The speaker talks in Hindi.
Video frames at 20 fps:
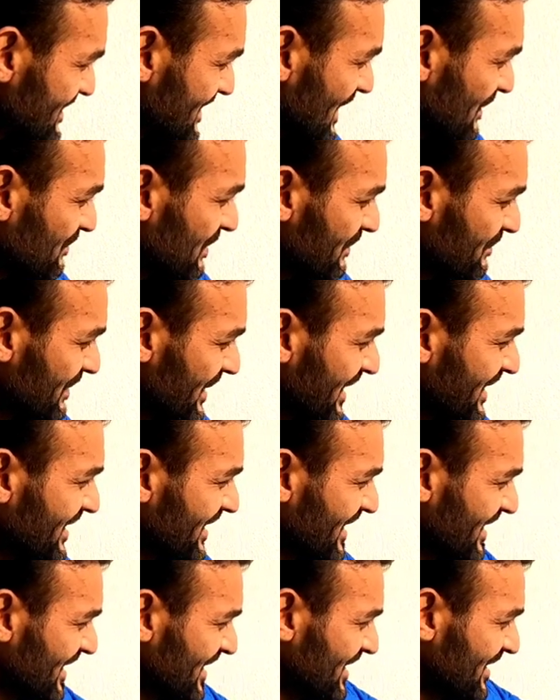यहाँ पे ब्रेड
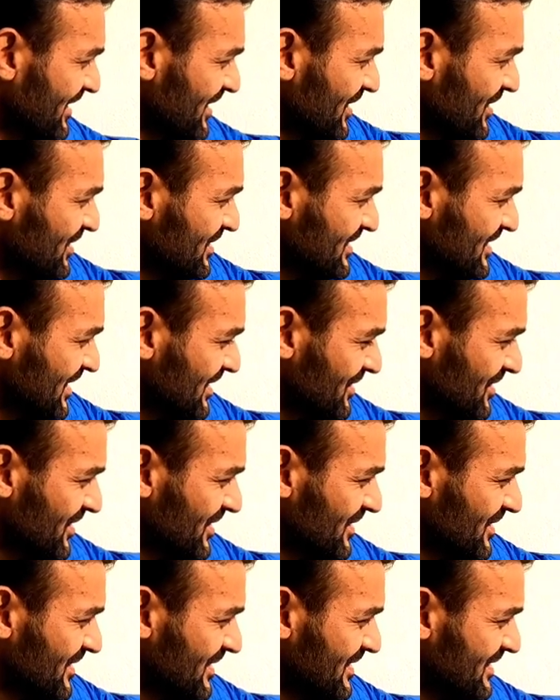
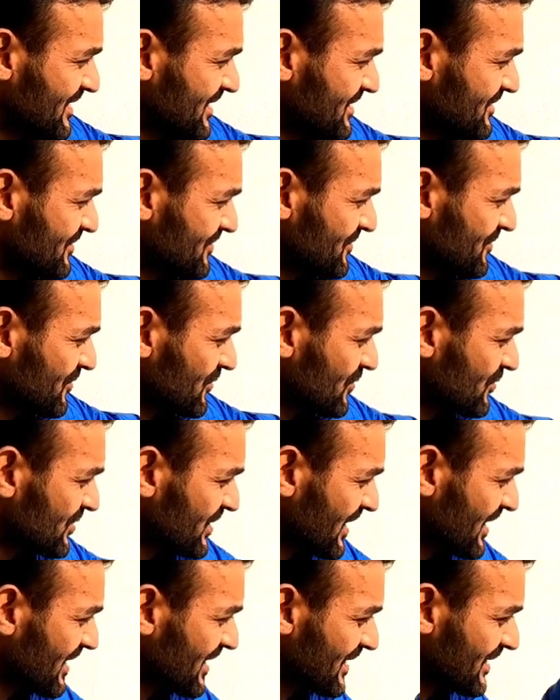है इधर
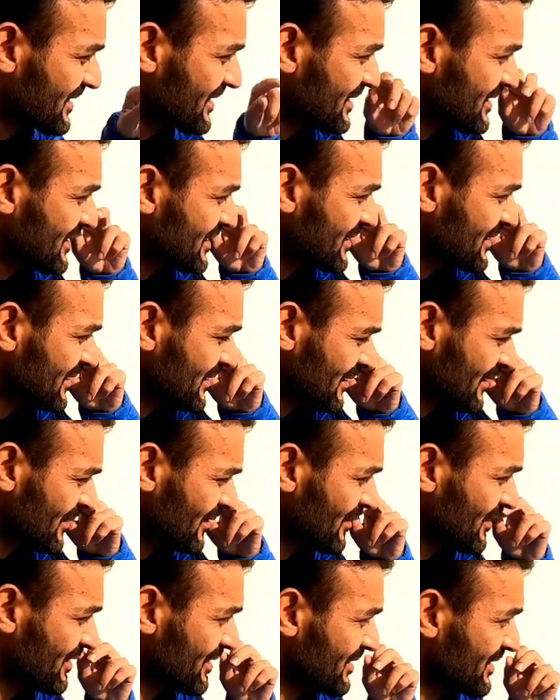फ्रूट है
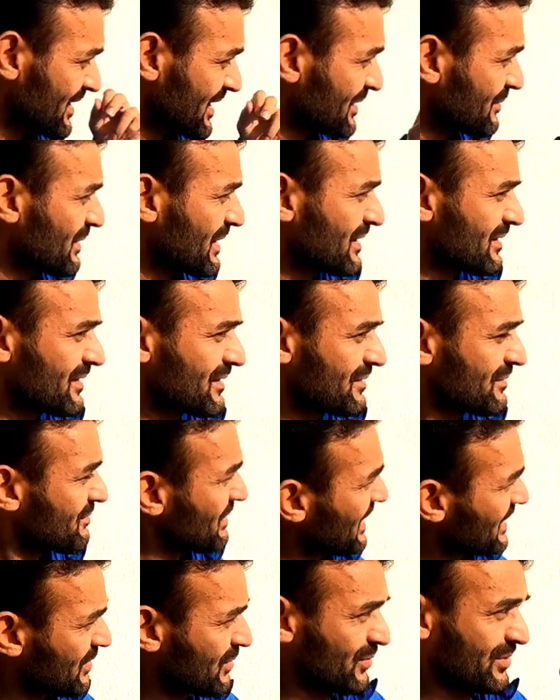और एक बार
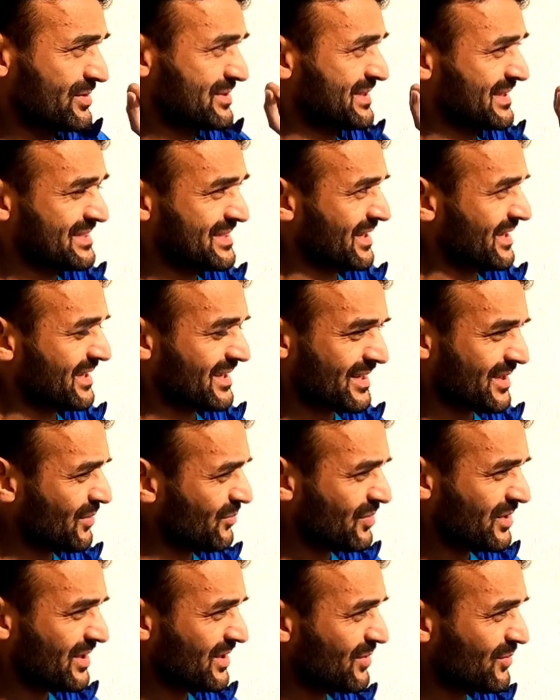मांग लो इनसे चक्कर
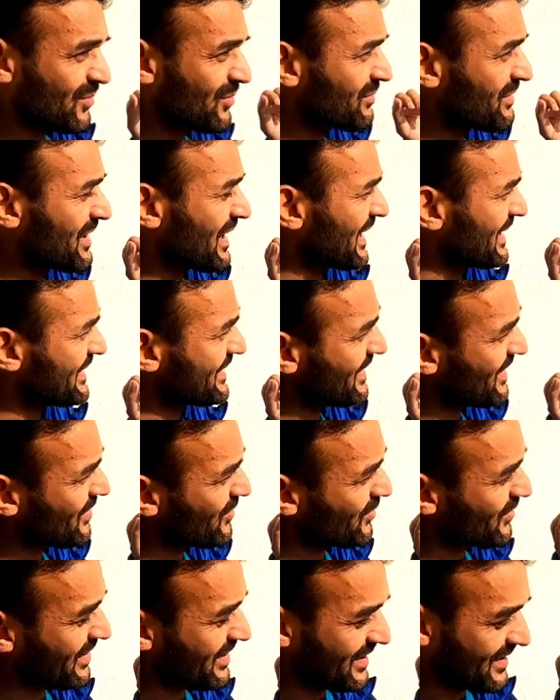क्योंकि इनको आइडिया
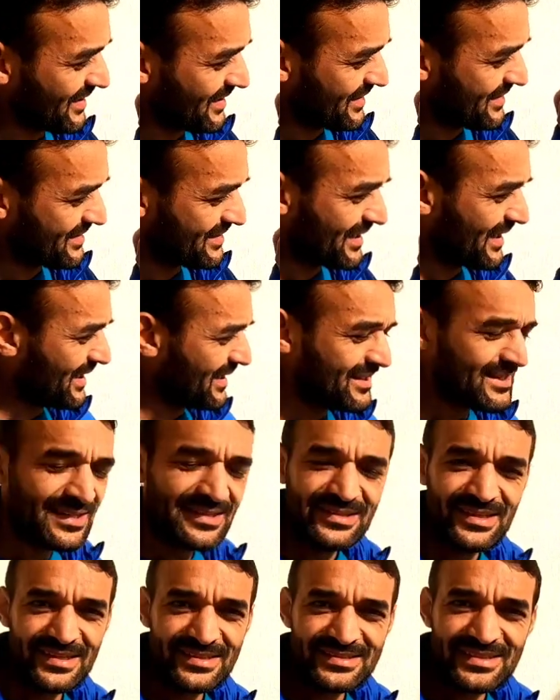होगा नहीं
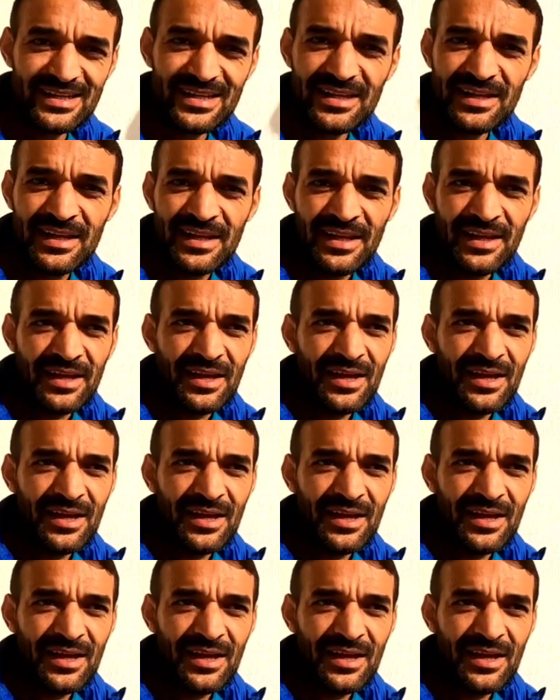ये दरअसल